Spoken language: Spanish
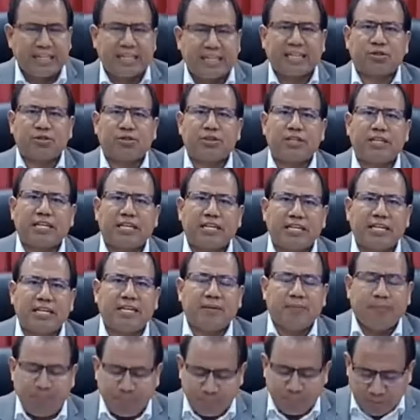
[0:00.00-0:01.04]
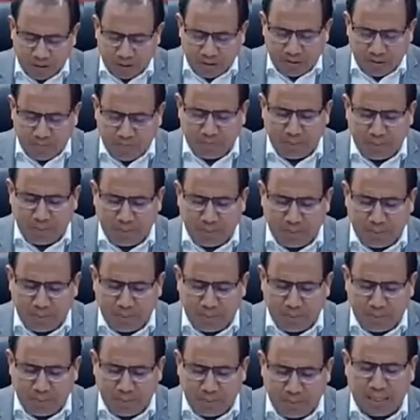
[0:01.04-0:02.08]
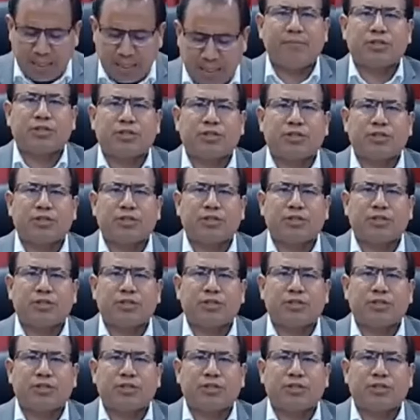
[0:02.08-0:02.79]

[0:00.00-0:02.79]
¿Y en razón de qué planteamos ello?